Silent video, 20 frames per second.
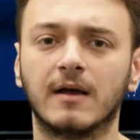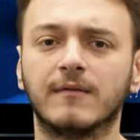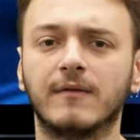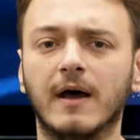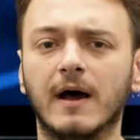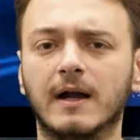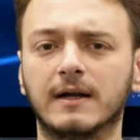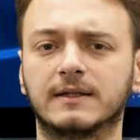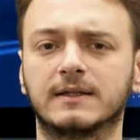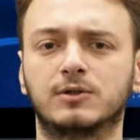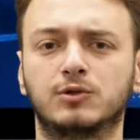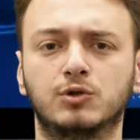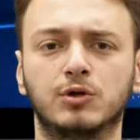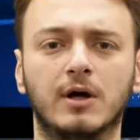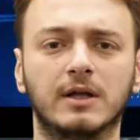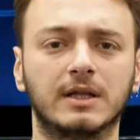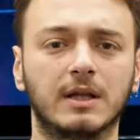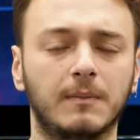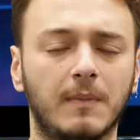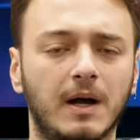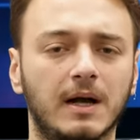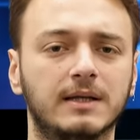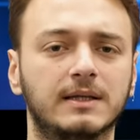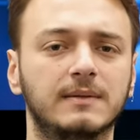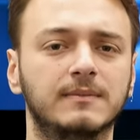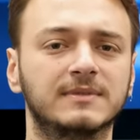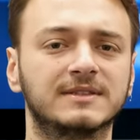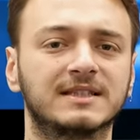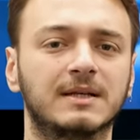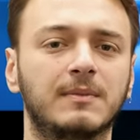ve artık şu anda
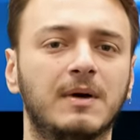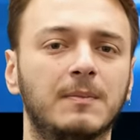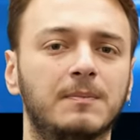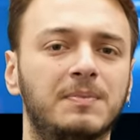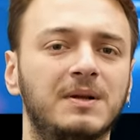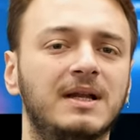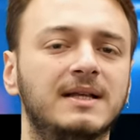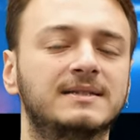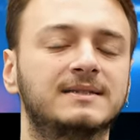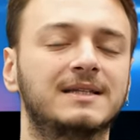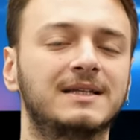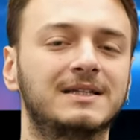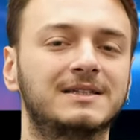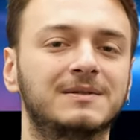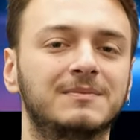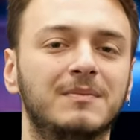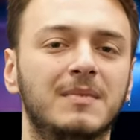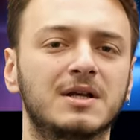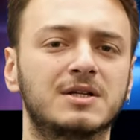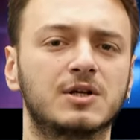baktığımız zaman PlayStation